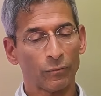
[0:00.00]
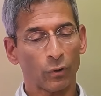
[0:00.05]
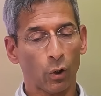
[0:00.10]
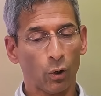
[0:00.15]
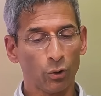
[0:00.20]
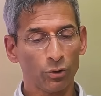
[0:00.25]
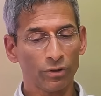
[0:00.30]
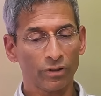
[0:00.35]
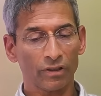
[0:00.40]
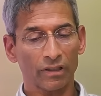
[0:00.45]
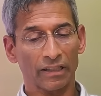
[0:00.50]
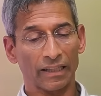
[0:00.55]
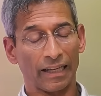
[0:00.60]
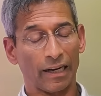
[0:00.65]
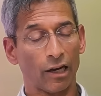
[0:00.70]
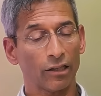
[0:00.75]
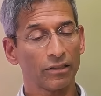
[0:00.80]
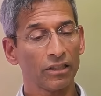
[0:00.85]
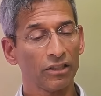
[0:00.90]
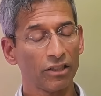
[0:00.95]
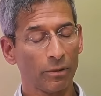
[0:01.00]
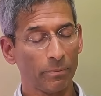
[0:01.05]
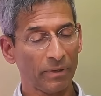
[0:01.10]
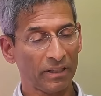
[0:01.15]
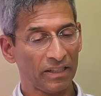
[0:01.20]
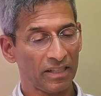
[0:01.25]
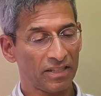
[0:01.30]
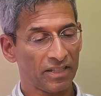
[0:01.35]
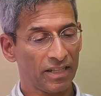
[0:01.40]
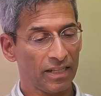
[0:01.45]
Und gerade in der
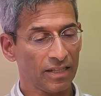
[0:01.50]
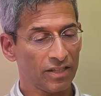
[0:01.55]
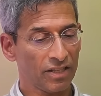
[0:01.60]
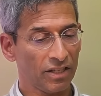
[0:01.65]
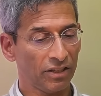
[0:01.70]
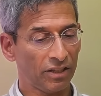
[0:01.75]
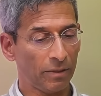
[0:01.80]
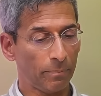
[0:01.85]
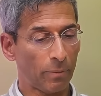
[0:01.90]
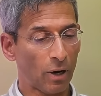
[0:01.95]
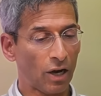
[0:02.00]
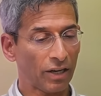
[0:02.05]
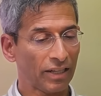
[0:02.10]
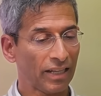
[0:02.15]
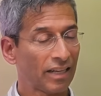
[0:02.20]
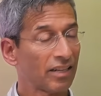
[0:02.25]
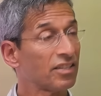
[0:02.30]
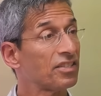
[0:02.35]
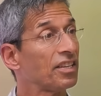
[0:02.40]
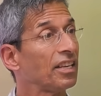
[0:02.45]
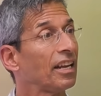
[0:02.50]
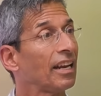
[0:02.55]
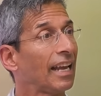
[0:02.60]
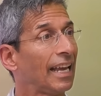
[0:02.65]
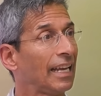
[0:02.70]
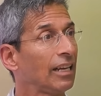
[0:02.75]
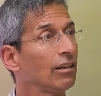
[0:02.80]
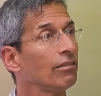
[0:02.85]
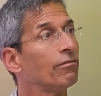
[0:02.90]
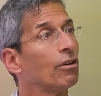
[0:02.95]
Medizin sind die Barrieren sehr
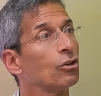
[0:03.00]
eng,